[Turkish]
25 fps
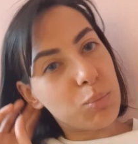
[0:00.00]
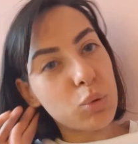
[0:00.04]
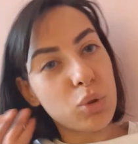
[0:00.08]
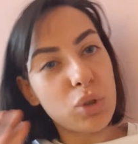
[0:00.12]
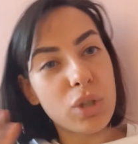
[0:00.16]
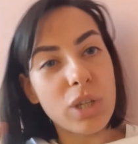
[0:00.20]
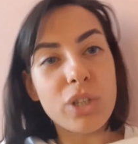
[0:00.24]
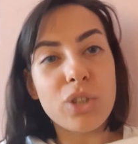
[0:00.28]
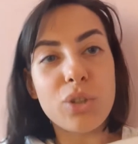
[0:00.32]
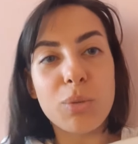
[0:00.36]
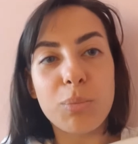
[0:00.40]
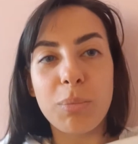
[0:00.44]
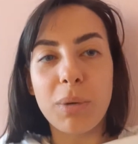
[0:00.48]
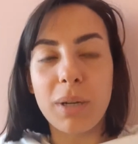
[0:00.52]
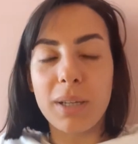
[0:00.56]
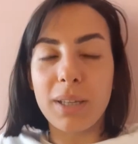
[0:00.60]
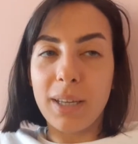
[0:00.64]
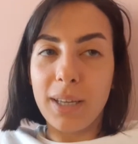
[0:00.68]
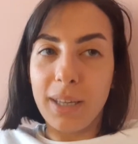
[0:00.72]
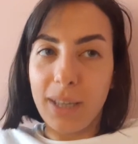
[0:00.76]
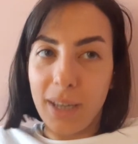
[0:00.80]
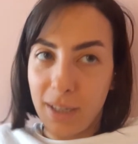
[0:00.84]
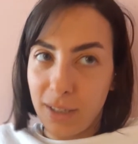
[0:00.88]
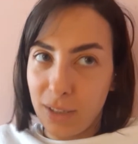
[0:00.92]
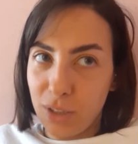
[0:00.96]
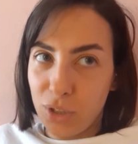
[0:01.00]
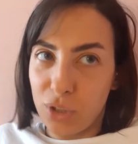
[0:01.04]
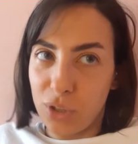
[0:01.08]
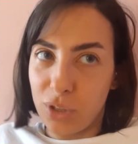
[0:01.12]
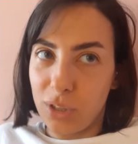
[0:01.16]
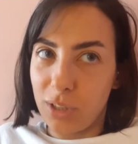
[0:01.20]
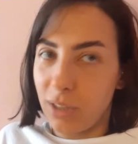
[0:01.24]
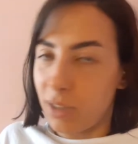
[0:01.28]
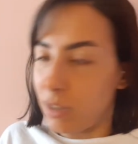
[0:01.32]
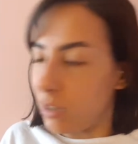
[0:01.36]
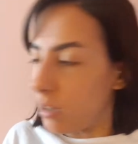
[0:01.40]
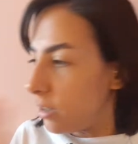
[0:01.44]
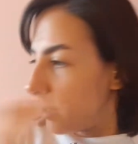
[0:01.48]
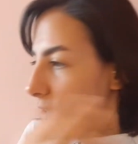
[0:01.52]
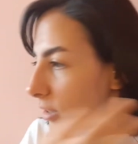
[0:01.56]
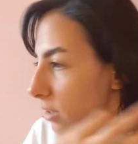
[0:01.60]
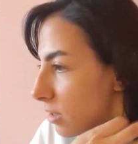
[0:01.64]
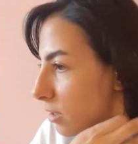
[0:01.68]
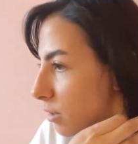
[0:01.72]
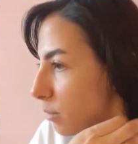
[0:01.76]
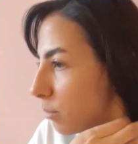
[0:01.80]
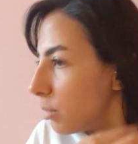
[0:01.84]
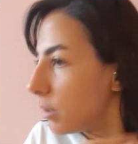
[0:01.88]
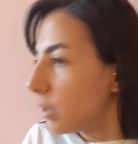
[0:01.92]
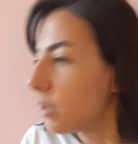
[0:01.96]
bu saçı bana
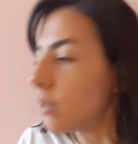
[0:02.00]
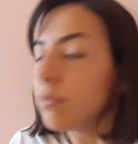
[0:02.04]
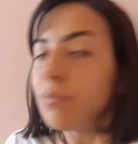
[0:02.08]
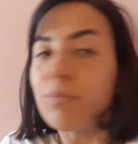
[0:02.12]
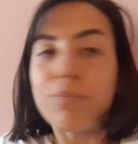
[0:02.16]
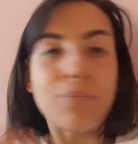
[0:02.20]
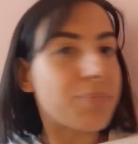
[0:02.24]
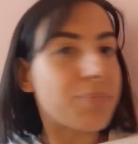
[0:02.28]
yakıştırdınız mı?